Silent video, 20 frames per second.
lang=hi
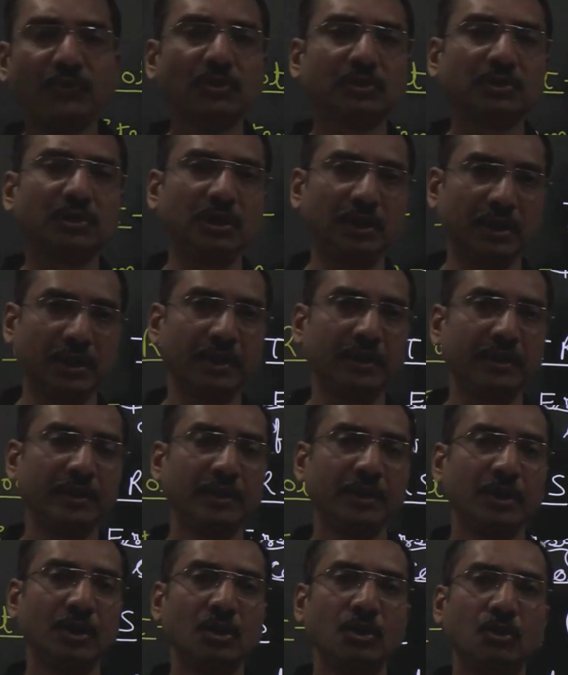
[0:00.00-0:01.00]
होती है
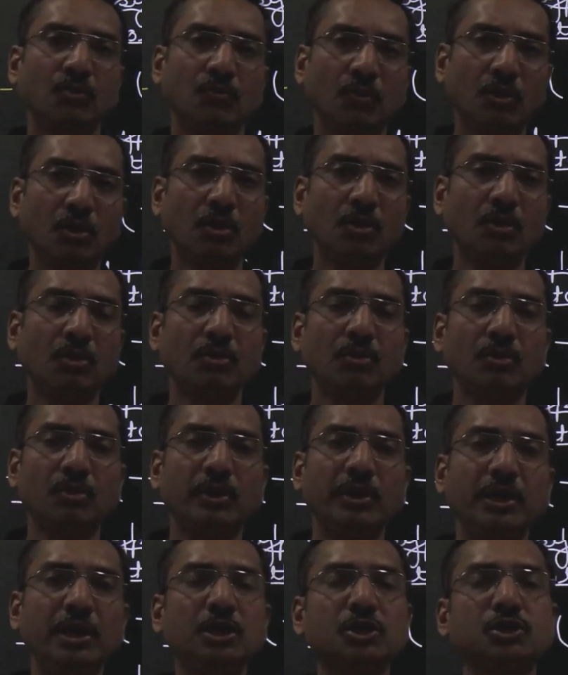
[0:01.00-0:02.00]
वो
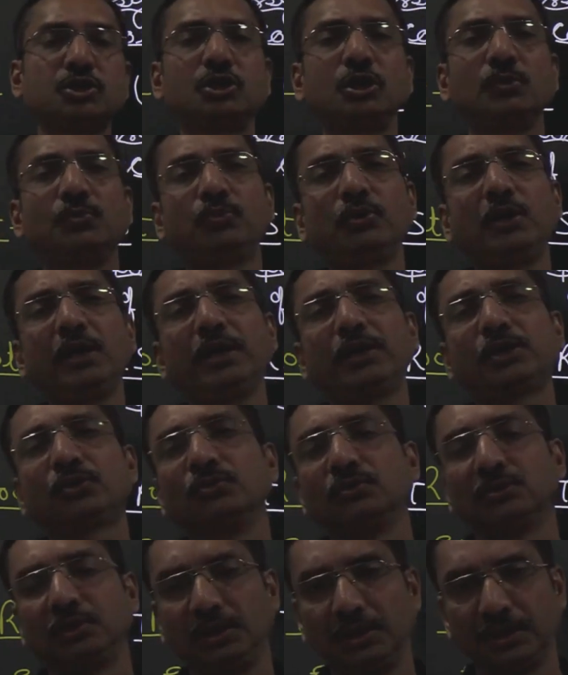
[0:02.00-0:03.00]
स्टिपुलेट
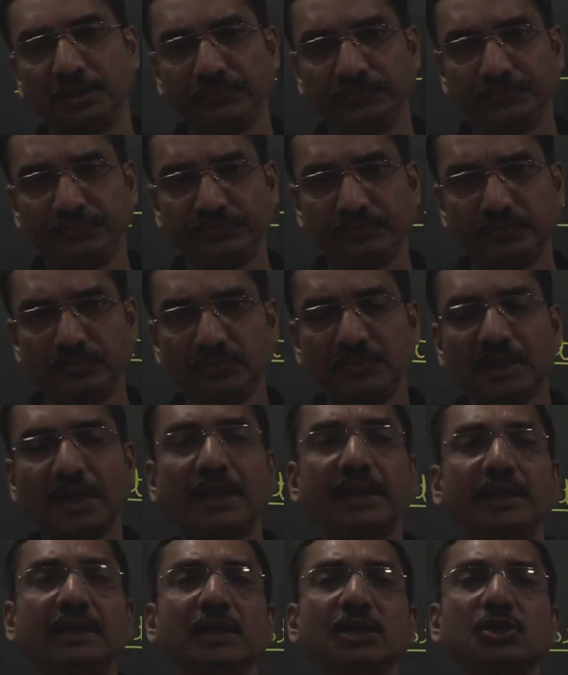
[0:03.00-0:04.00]
होती है
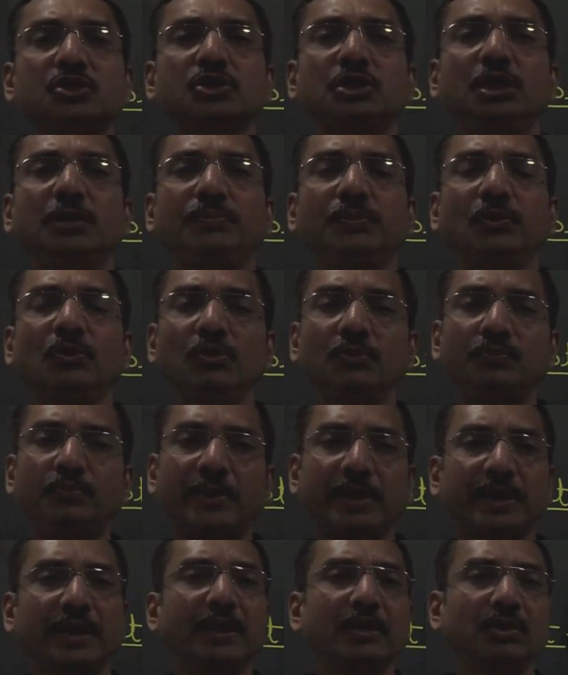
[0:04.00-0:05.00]
यानी कि स्टिप्यूल
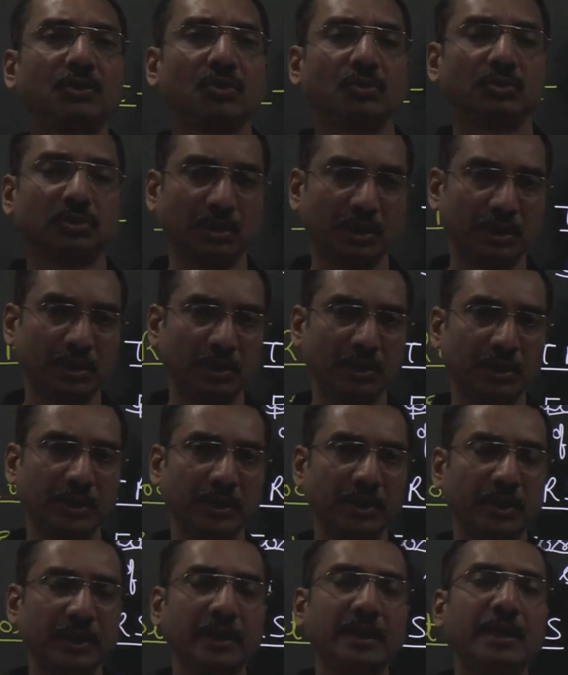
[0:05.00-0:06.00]
प्रेजेंट होते हैं
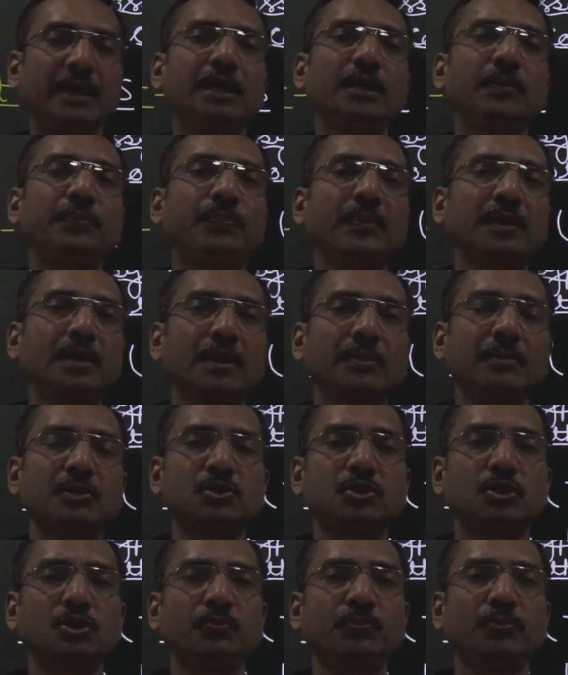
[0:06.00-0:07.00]
लीफ में जब
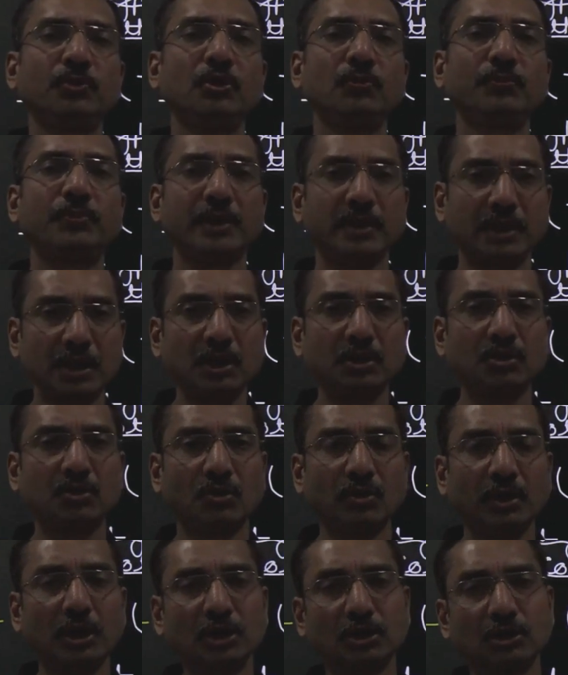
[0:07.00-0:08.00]
स्टिप्यूल प्रेजेंट
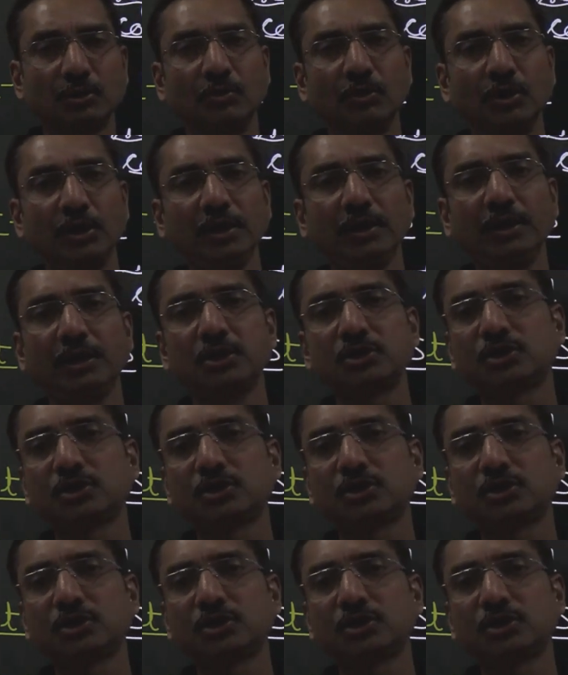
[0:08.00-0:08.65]
होंगे तो बोलेंगे